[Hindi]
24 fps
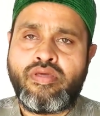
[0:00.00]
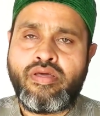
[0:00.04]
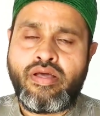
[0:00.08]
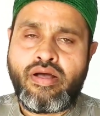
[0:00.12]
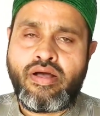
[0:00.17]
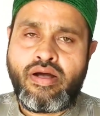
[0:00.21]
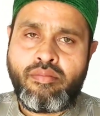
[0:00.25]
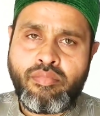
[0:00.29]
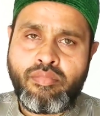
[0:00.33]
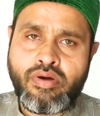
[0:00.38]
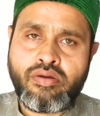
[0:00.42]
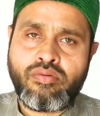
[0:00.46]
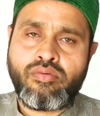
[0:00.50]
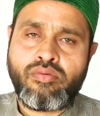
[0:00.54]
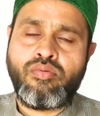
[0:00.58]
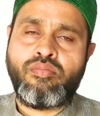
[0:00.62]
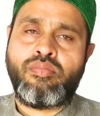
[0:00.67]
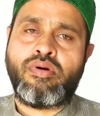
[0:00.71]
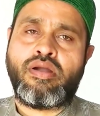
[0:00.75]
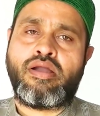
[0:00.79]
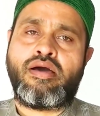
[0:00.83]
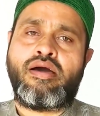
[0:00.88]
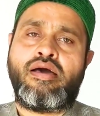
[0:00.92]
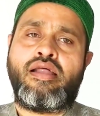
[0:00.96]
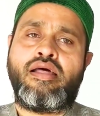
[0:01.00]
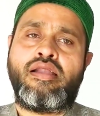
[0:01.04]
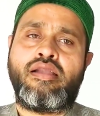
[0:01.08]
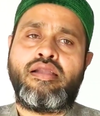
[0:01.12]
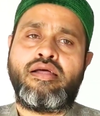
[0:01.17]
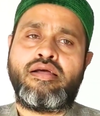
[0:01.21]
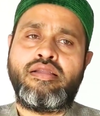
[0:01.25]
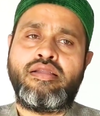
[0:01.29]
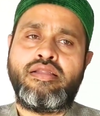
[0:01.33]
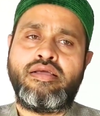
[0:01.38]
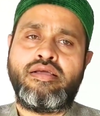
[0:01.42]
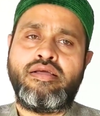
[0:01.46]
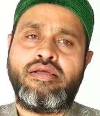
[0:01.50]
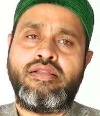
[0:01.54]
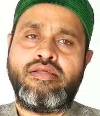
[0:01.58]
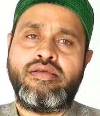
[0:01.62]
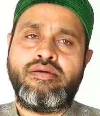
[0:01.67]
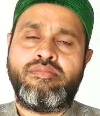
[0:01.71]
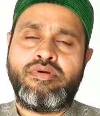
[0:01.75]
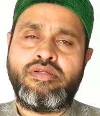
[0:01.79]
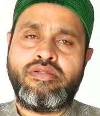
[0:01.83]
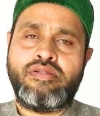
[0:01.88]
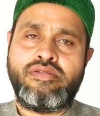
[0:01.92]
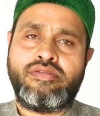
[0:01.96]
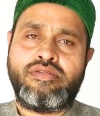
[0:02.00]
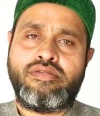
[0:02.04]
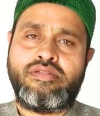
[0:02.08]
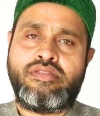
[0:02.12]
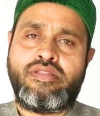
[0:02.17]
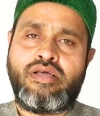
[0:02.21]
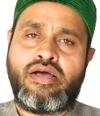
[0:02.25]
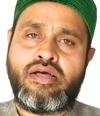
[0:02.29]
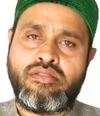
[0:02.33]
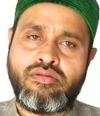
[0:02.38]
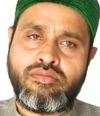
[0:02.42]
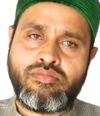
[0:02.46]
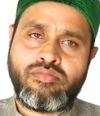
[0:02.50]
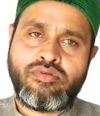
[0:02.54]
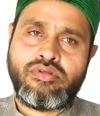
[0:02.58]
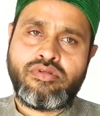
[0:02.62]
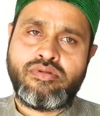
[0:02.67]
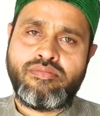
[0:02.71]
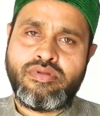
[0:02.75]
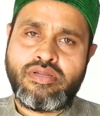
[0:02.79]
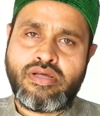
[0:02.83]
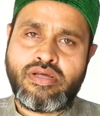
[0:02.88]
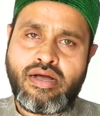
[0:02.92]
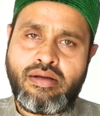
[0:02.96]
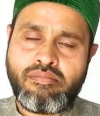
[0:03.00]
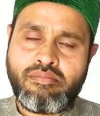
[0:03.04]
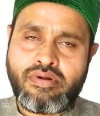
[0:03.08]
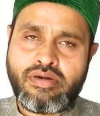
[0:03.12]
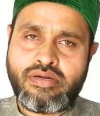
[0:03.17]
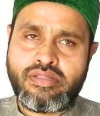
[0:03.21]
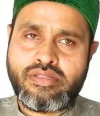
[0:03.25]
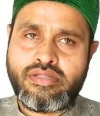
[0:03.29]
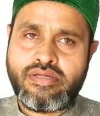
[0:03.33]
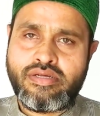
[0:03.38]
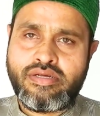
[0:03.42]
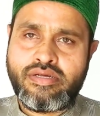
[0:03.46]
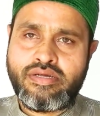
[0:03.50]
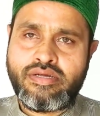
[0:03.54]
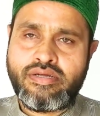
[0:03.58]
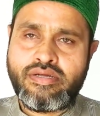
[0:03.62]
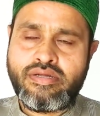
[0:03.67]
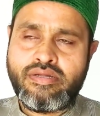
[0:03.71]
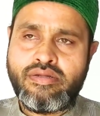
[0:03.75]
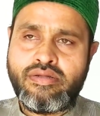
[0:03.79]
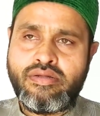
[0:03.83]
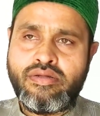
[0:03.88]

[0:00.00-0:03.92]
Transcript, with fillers: के अमन को बरकरार रखने के लिए मस्जिद सत्याहतुलमसलिमिन काम करती है